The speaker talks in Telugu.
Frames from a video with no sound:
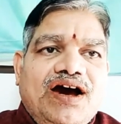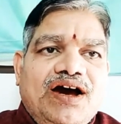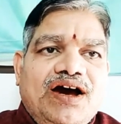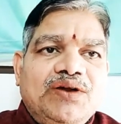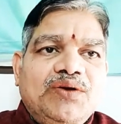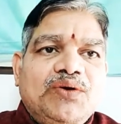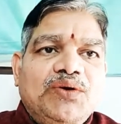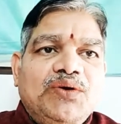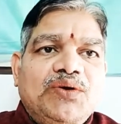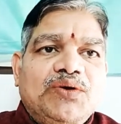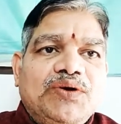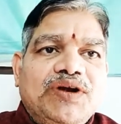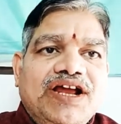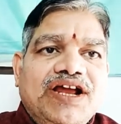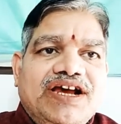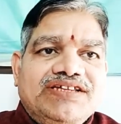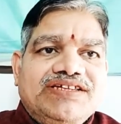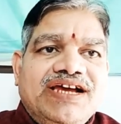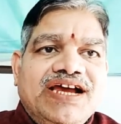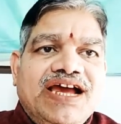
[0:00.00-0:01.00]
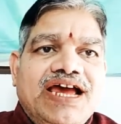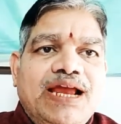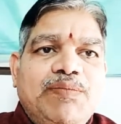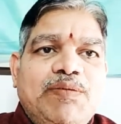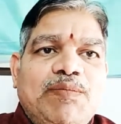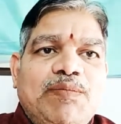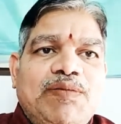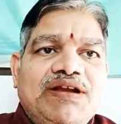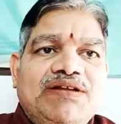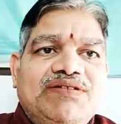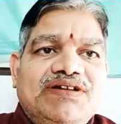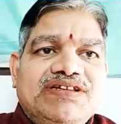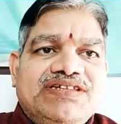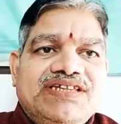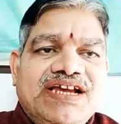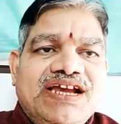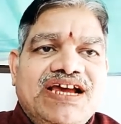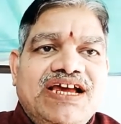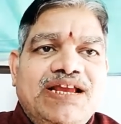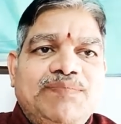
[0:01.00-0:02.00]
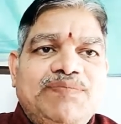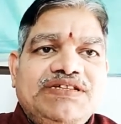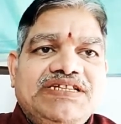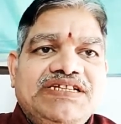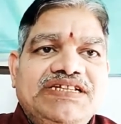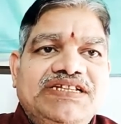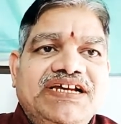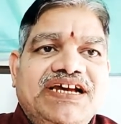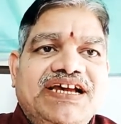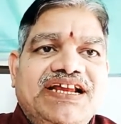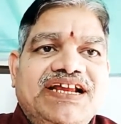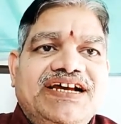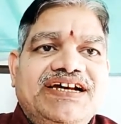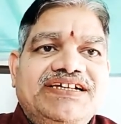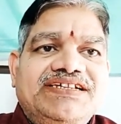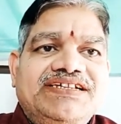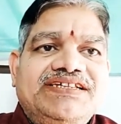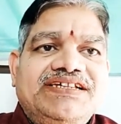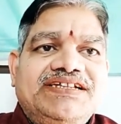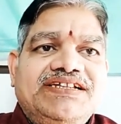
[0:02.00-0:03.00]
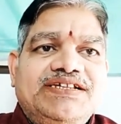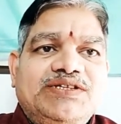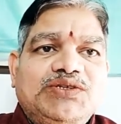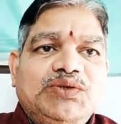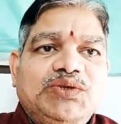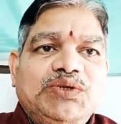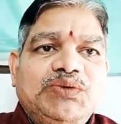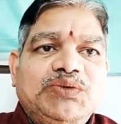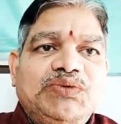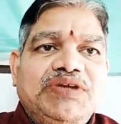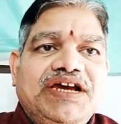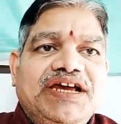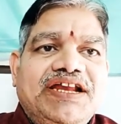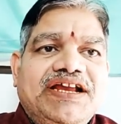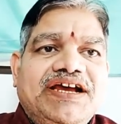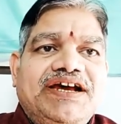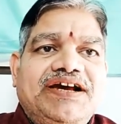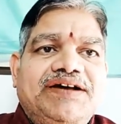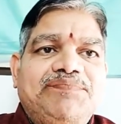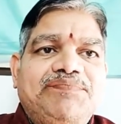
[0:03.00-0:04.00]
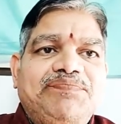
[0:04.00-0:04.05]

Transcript: అనుకుంటూ ఉంటే ఆ సంకల్ప బలం ఆ సంకల్ప సిద్ధి కనుక చిత్తశుద్ధి ఉంది కనుక